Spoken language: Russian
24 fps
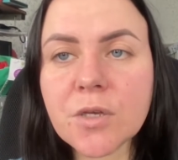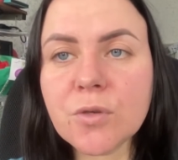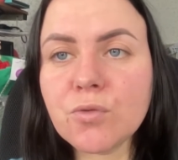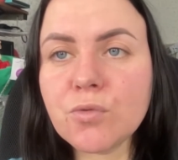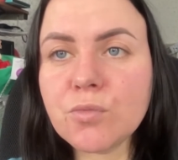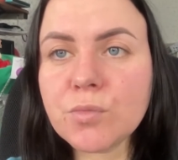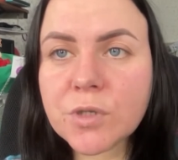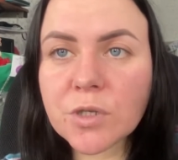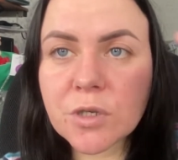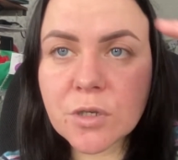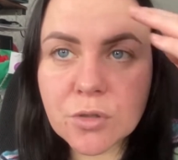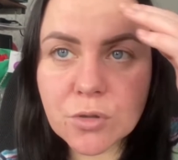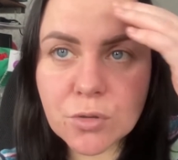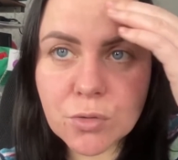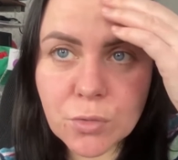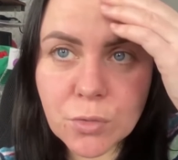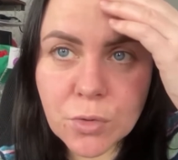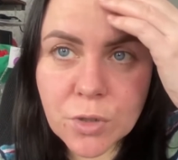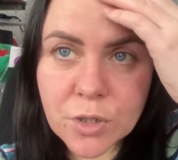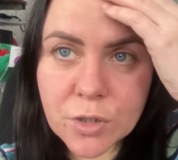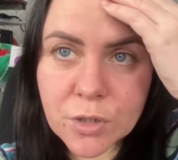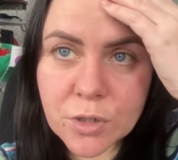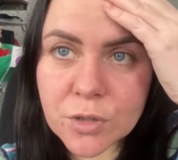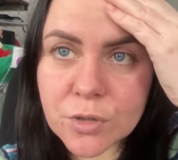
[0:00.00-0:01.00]
И у меня
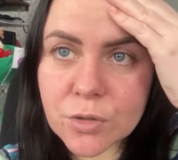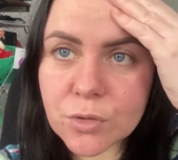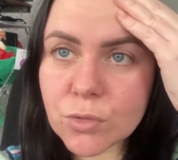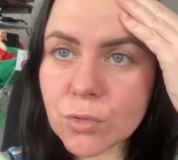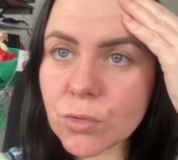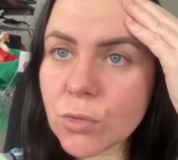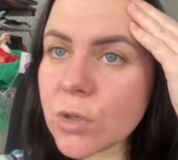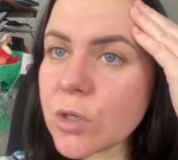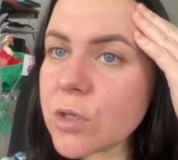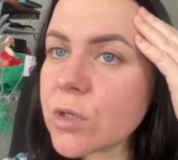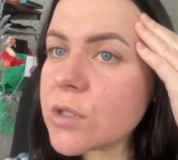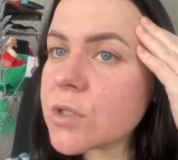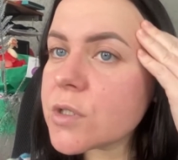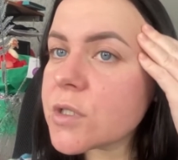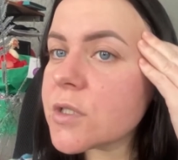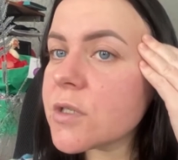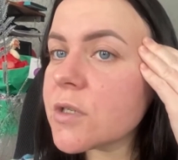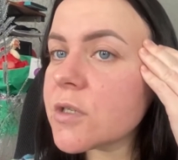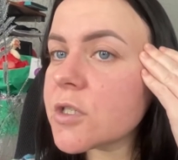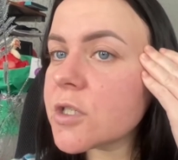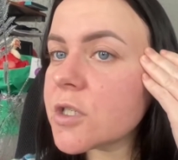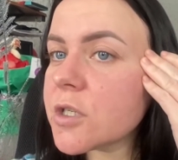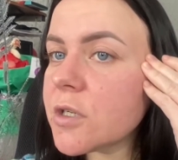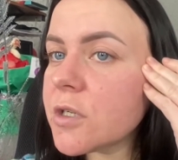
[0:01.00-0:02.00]
только-только
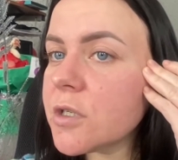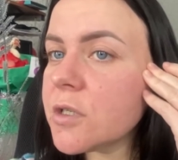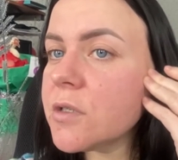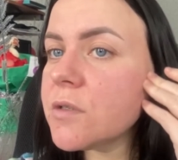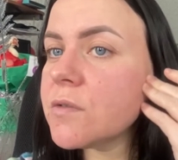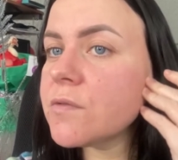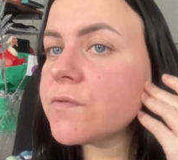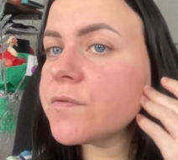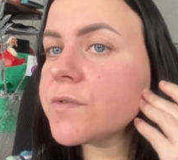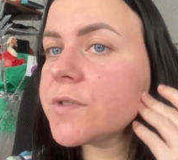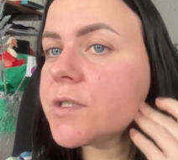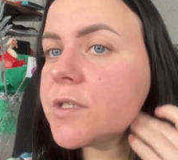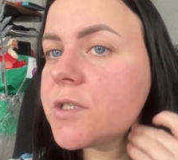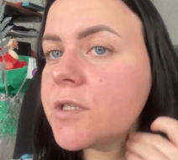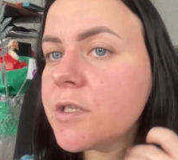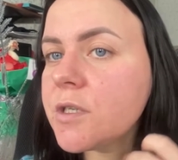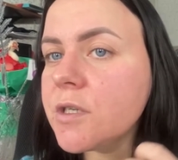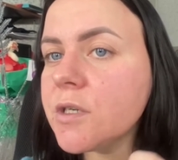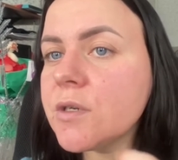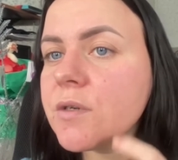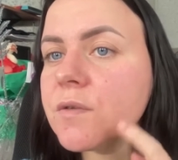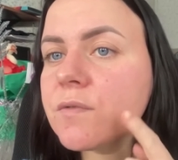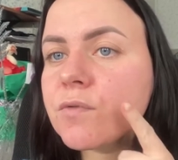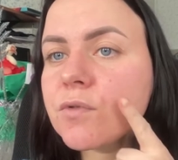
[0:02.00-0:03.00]
сошли
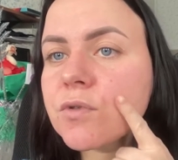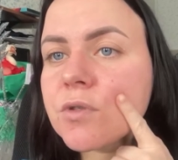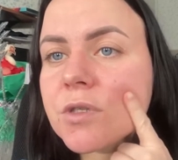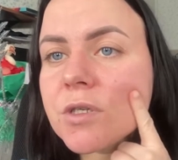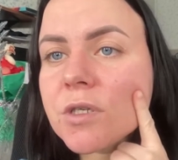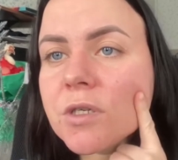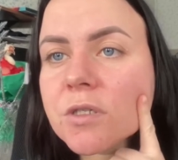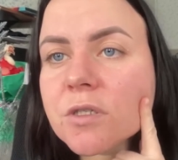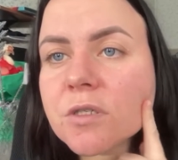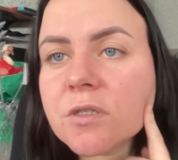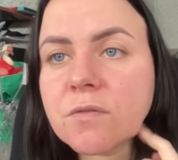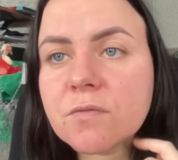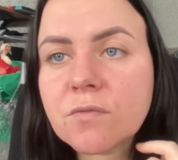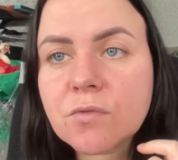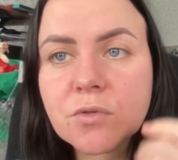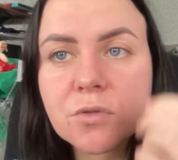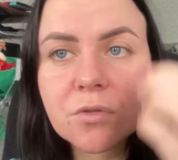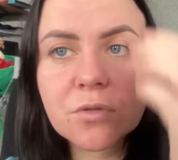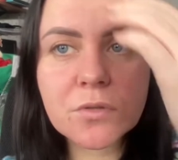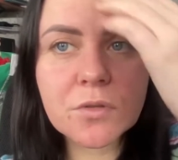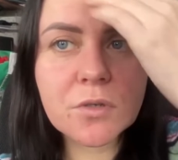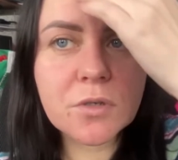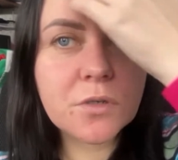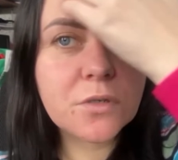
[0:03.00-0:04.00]
все вот эти
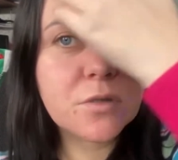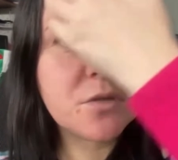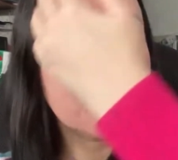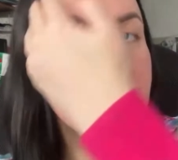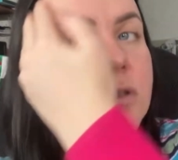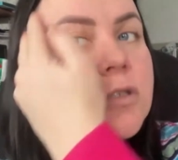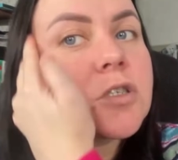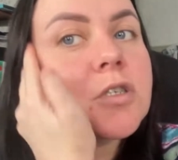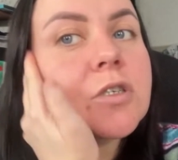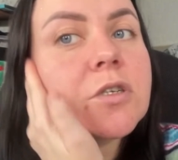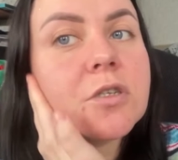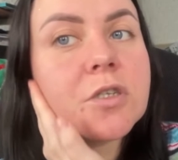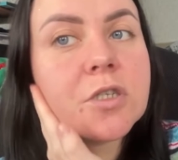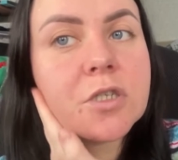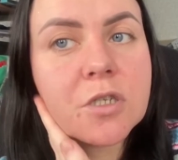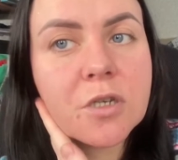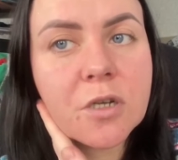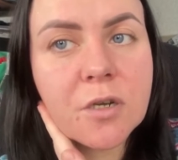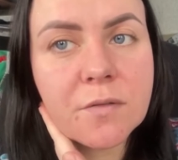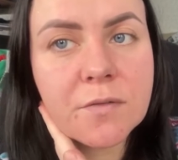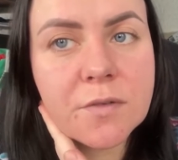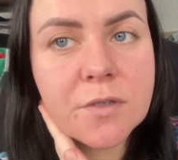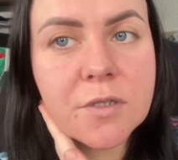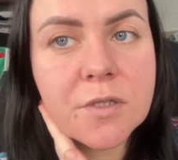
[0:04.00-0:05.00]
вот э,
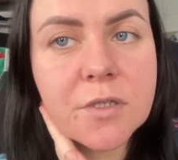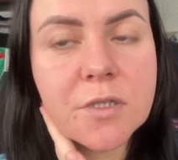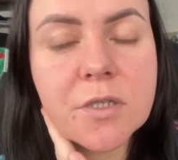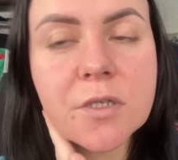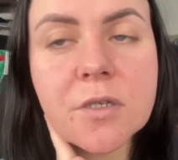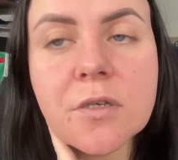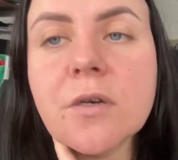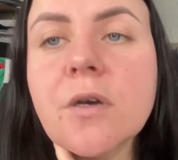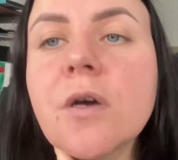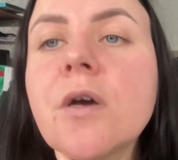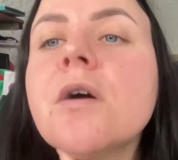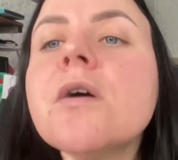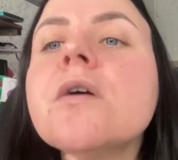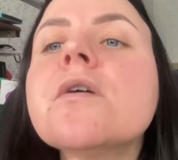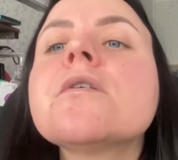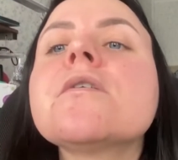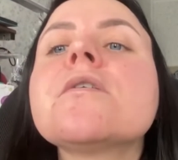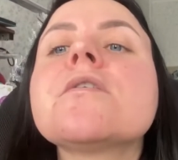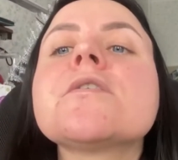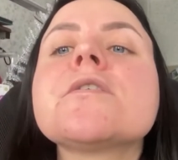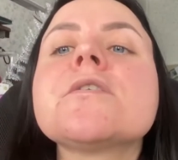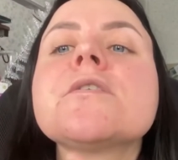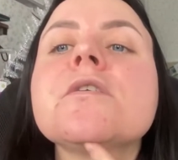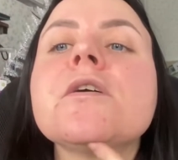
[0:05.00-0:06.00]
шершавости,
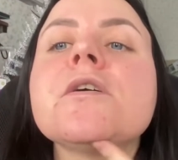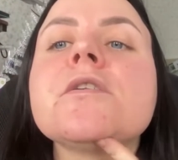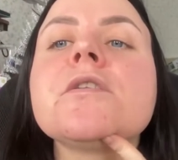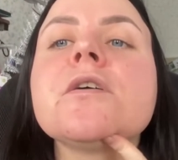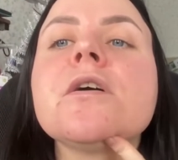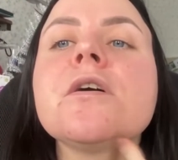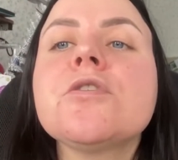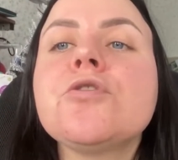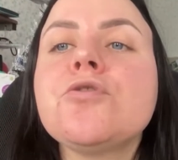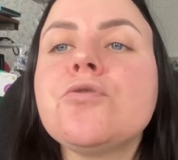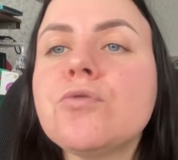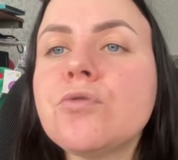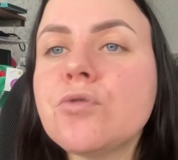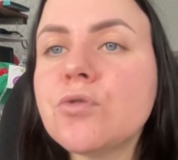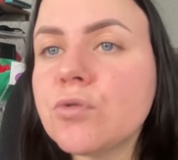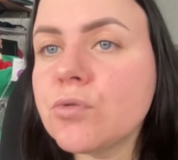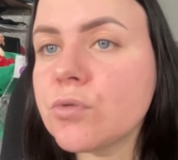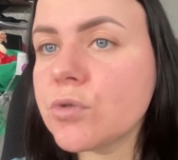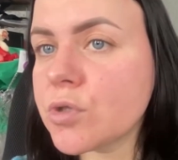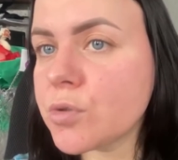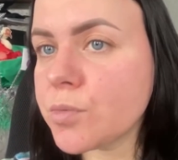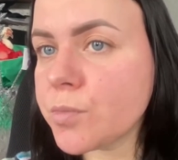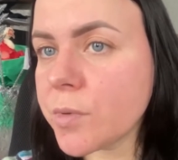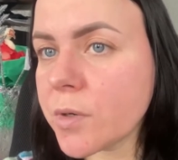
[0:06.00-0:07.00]
краснота
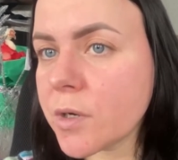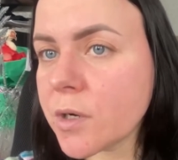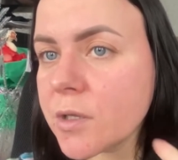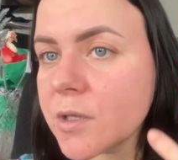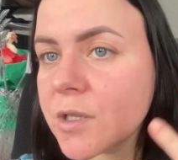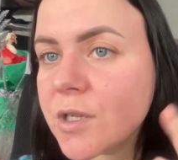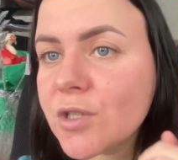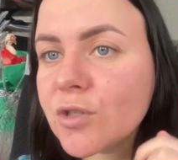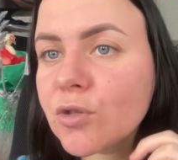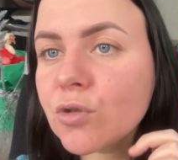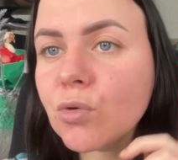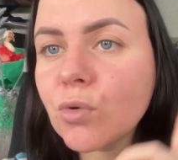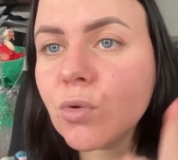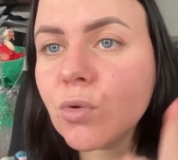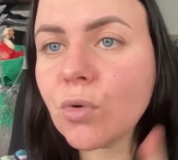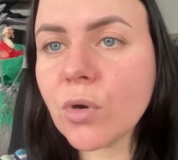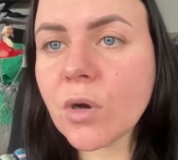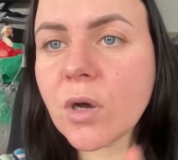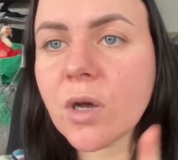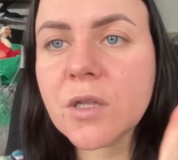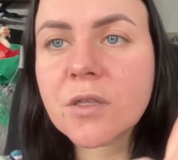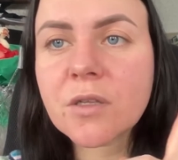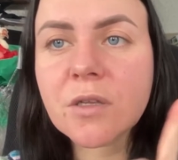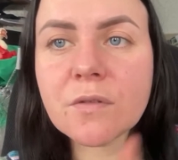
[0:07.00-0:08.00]
чуть-чуть спала,
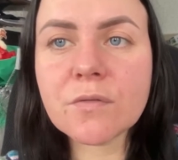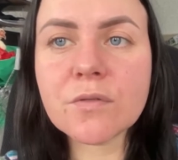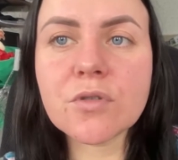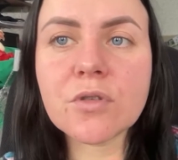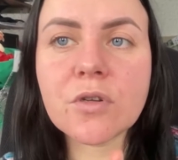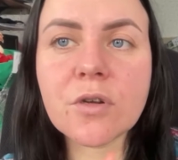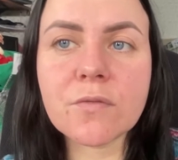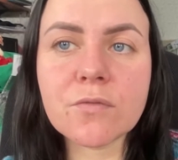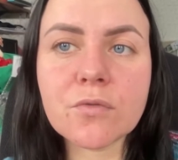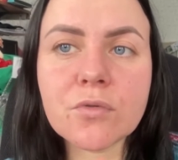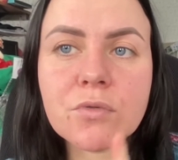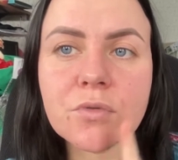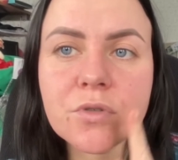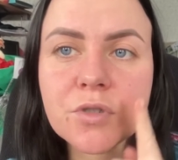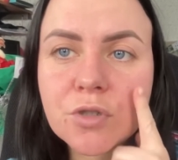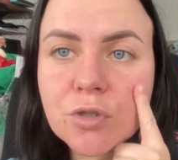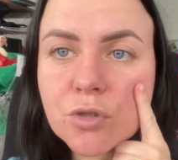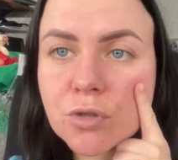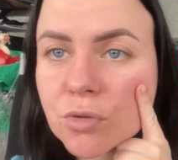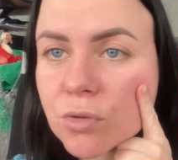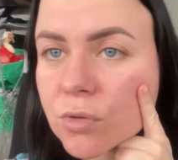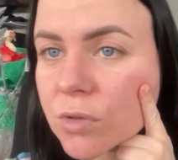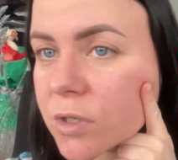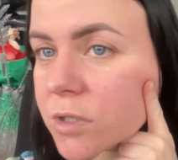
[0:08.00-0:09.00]
но она все равно
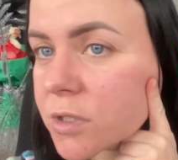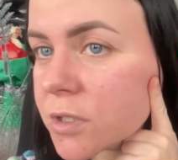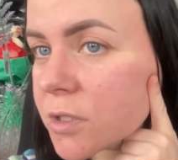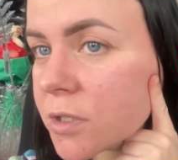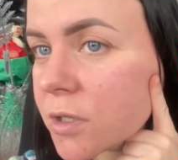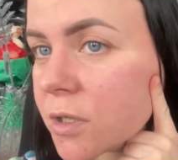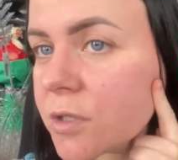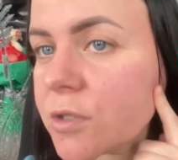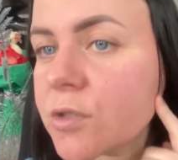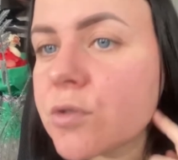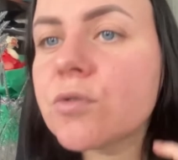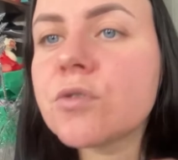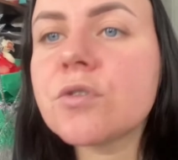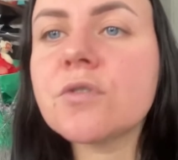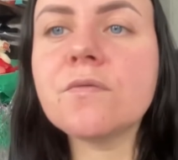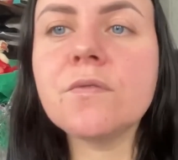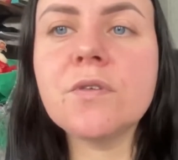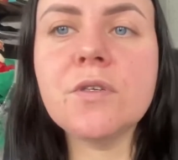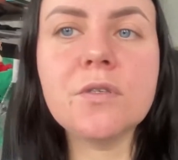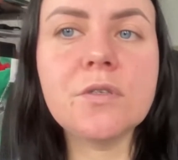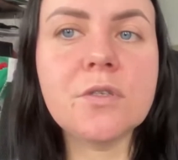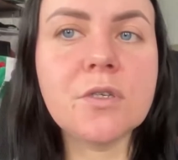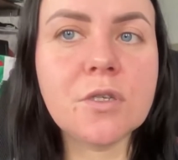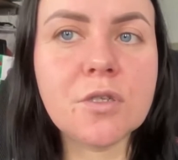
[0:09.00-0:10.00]
еще осталась. То есть,
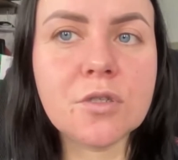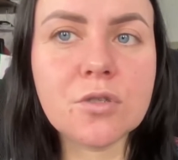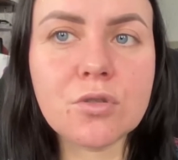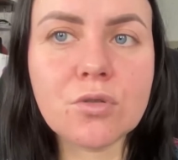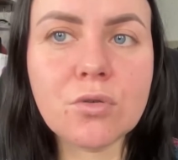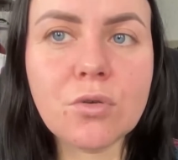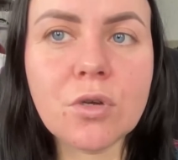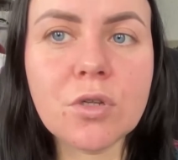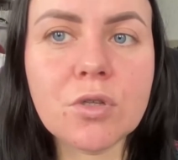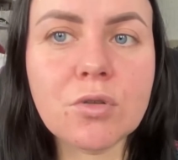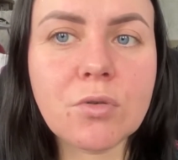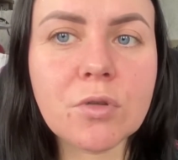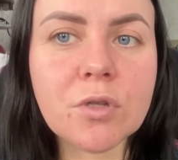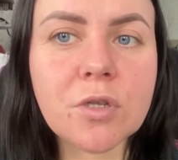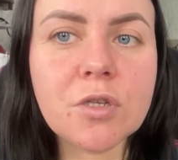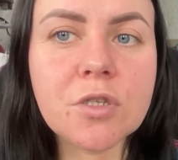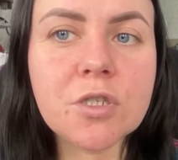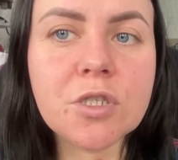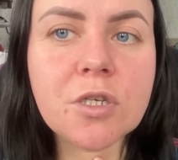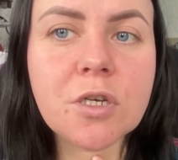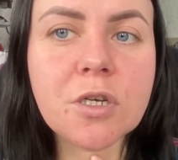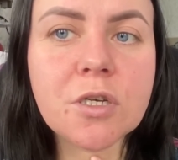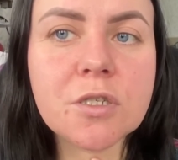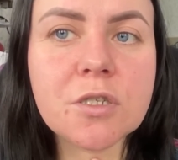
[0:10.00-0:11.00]
видите, лицо, оно
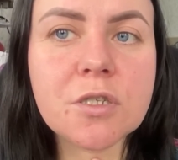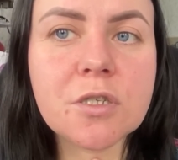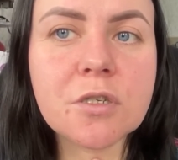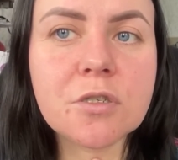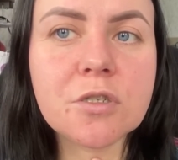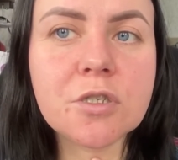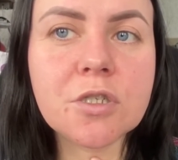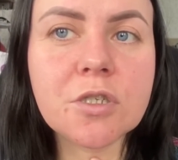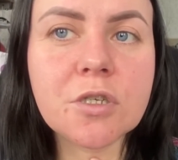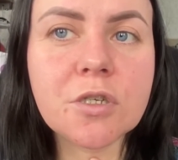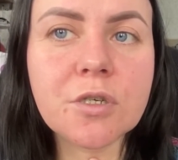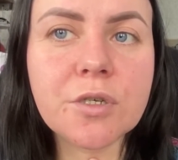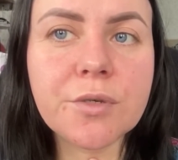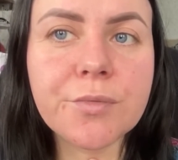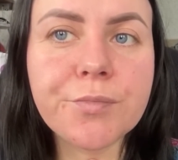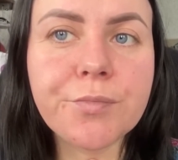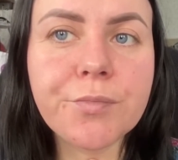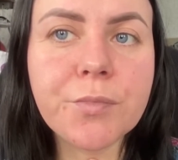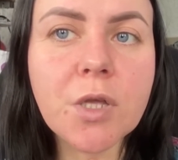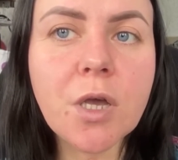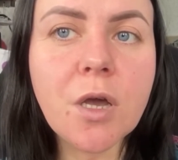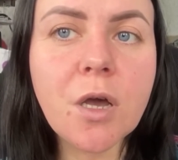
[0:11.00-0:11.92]
отличается от шеи.